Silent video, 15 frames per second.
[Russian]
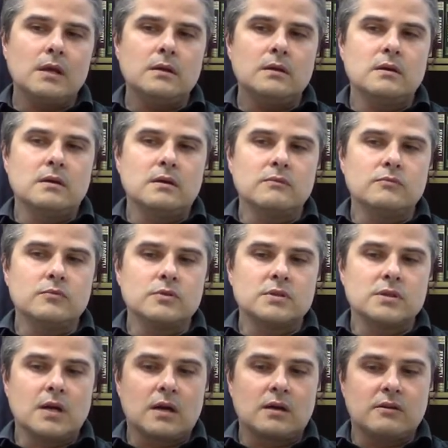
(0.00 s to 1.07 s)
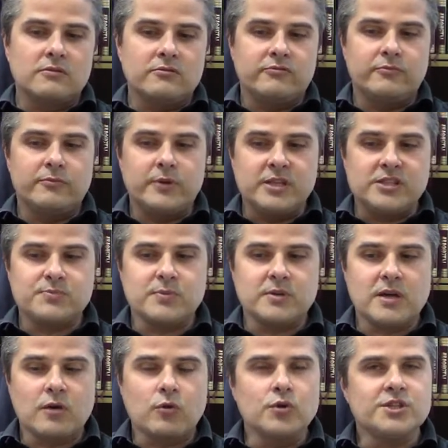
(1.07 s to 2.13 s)
э, вот как, в принципе,
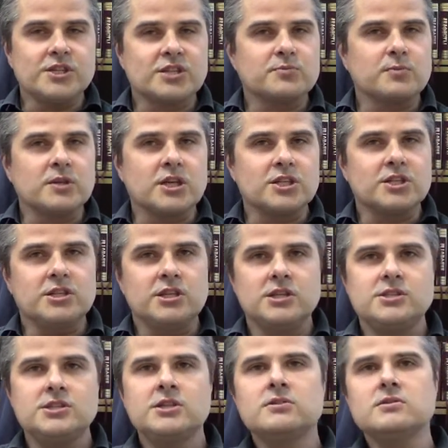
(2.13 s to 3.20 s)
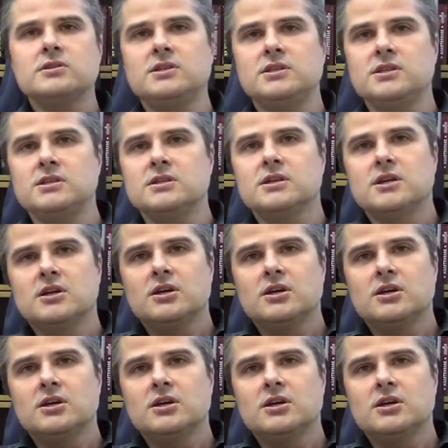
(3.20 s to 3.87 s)
какое сейчас положение дел и,